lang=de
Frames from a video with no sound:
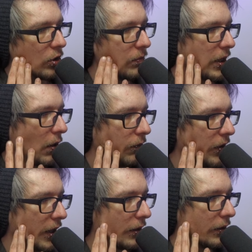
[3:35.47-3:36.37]
Würde mich ja auch
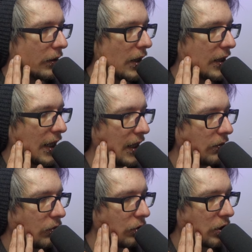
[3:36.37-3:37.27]
feiern, ne? Er hat
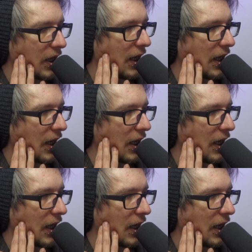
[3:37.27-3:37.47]
keine Wünsche,